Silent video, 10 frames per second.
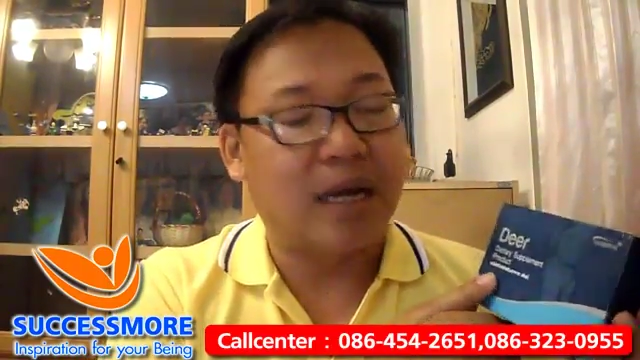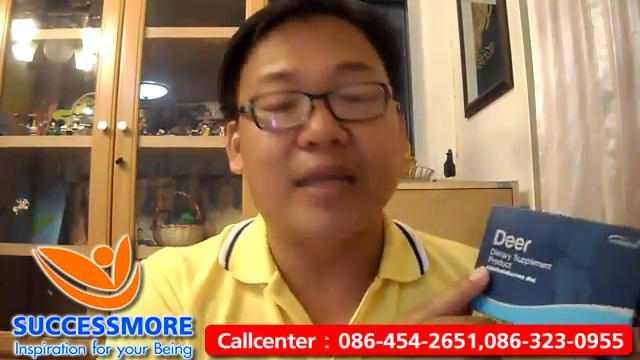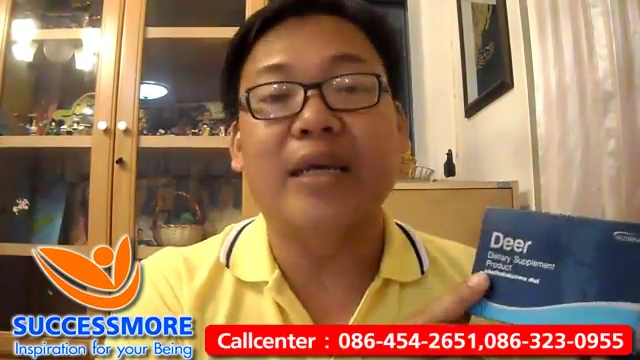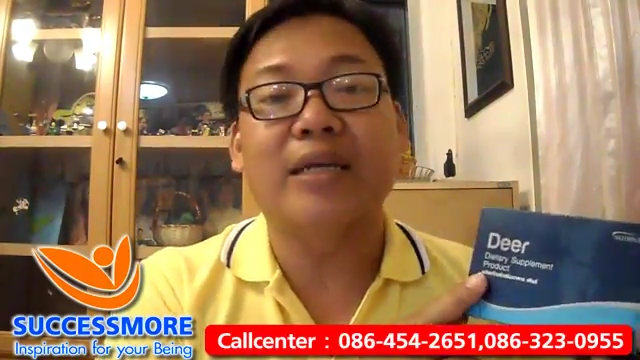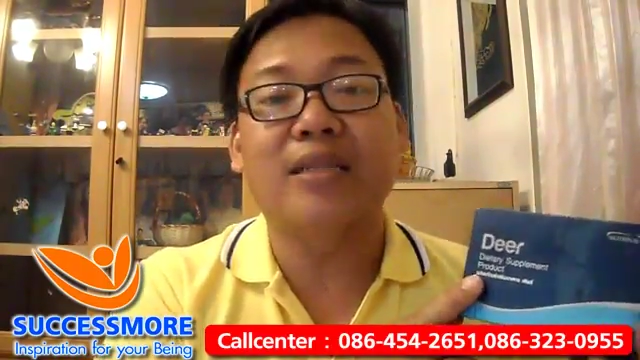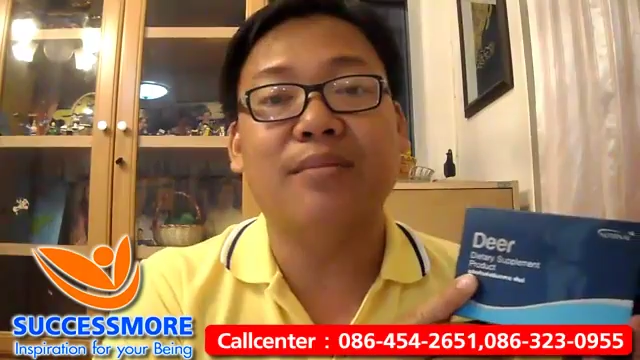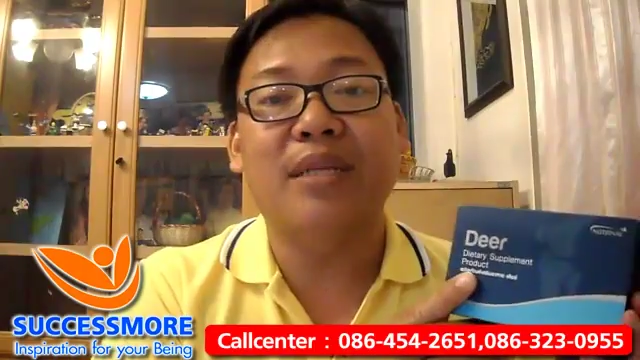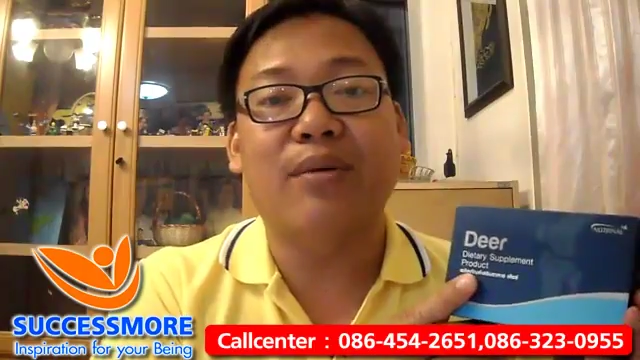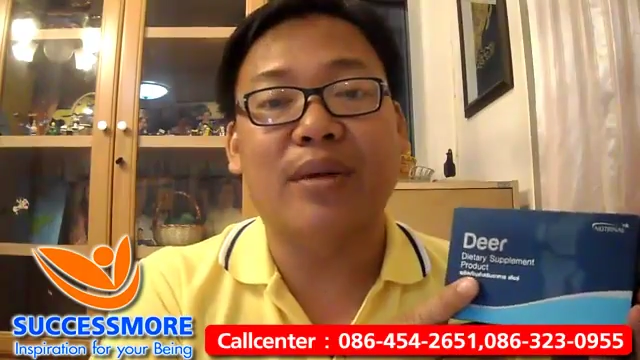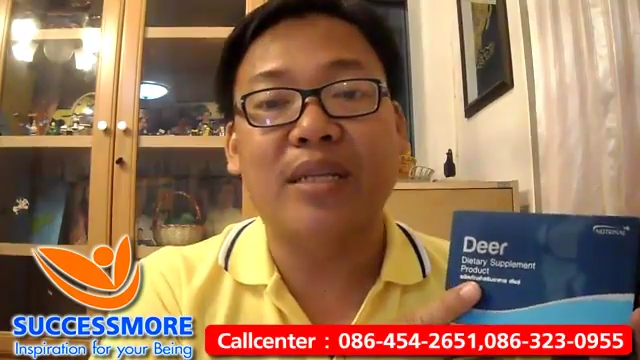เดียซึ่งเป็น
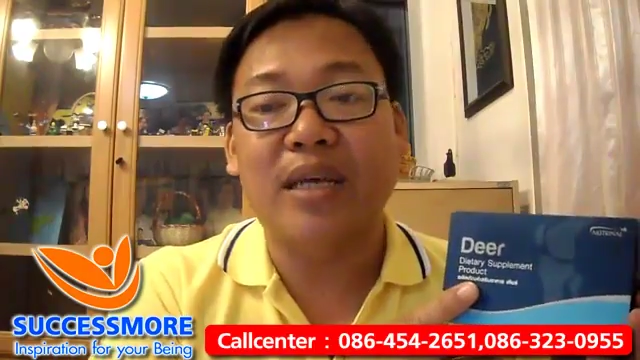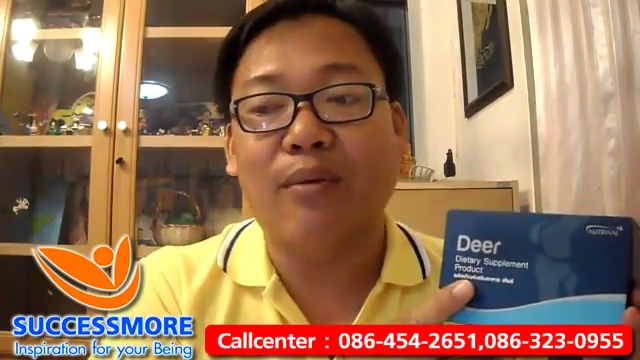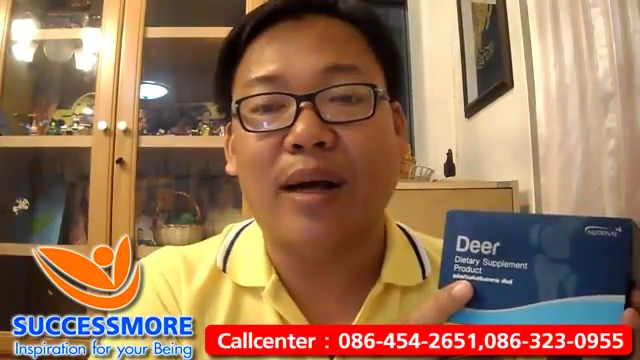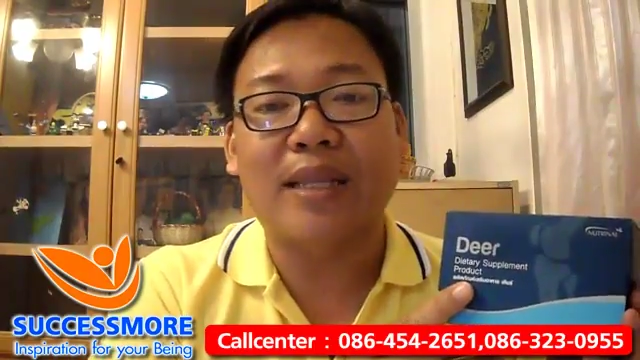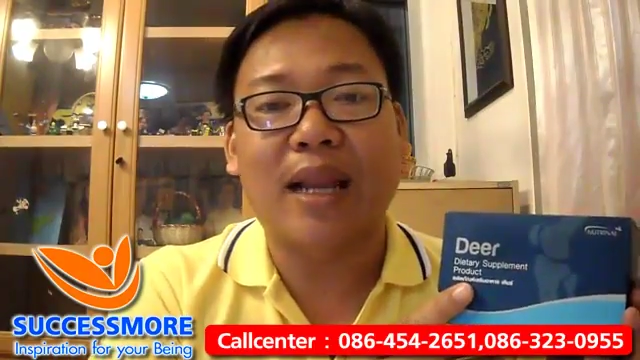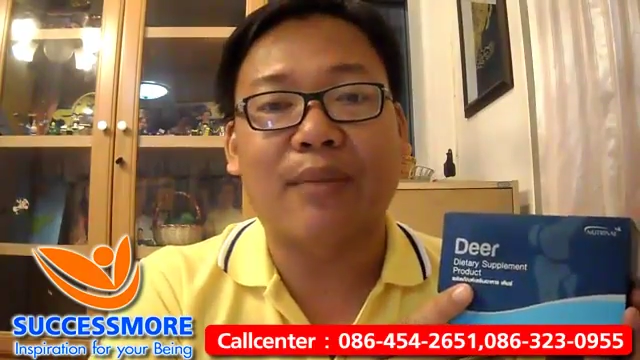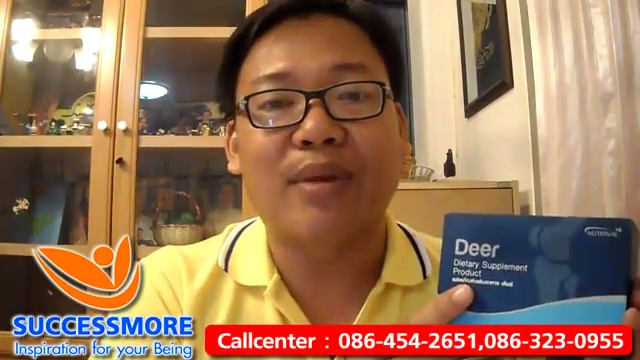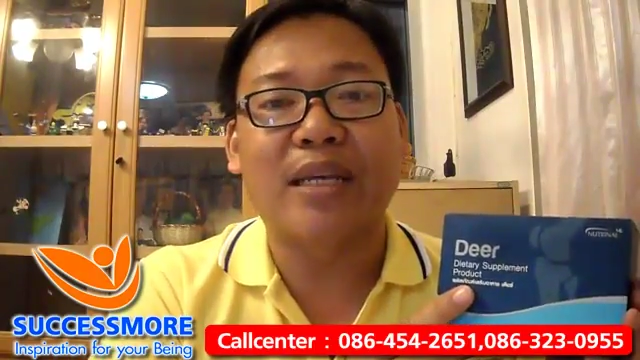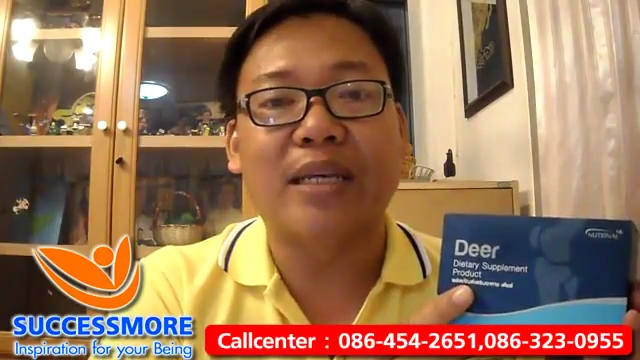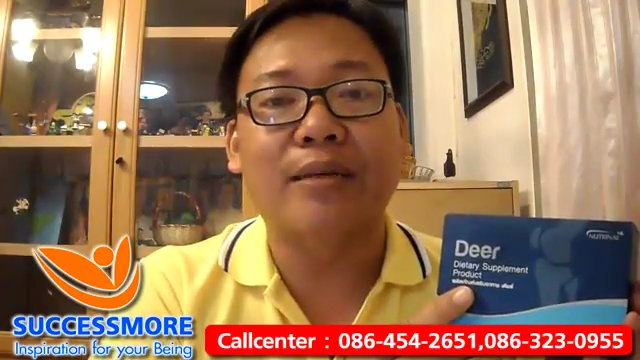จังหวะที่เดียวางตลาดพ
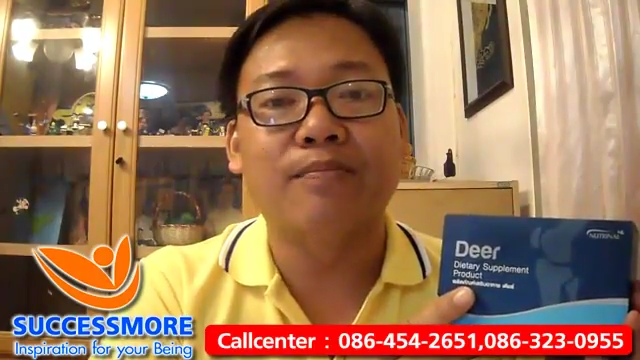อดี